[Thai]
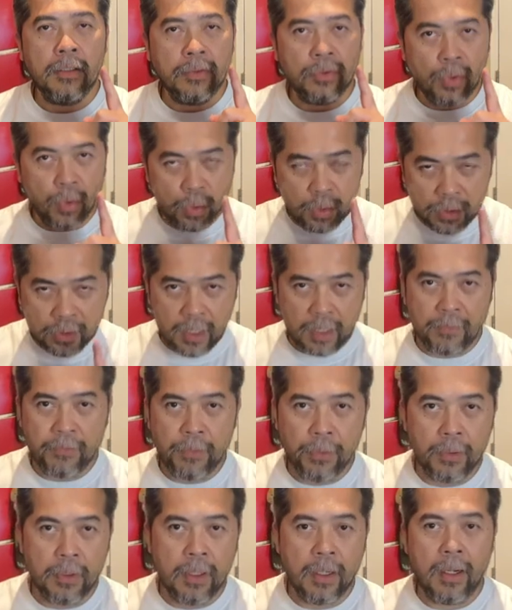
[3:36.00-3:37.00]
สูง7
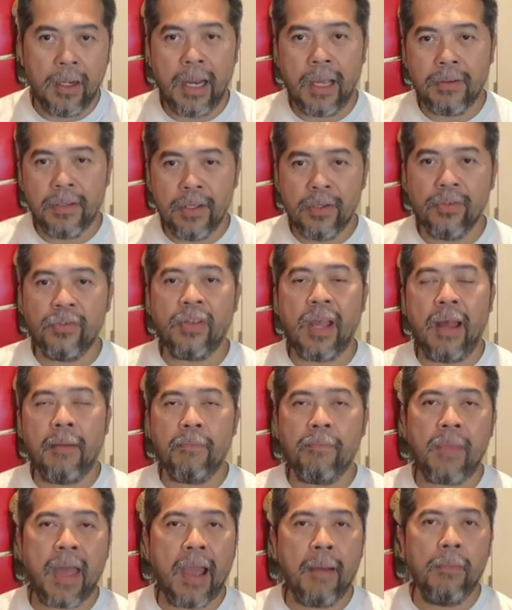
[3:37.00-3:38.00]
ฟุตและยิง
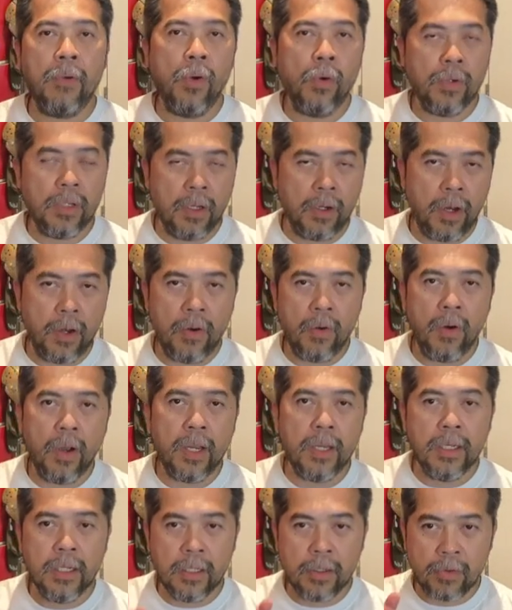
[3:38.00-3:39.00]
3แต้มลงอย่างน้อ
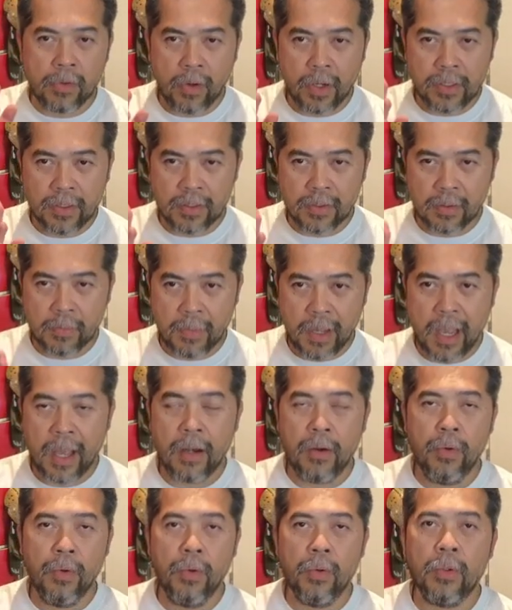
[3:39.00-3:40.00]
ยๆ
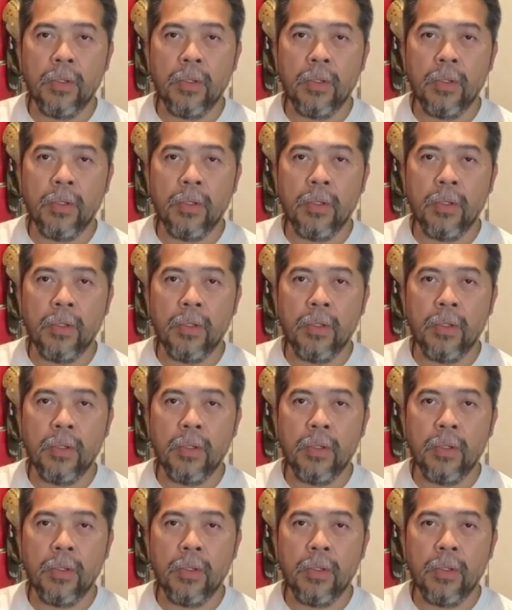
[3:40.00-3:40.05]
175 ลูก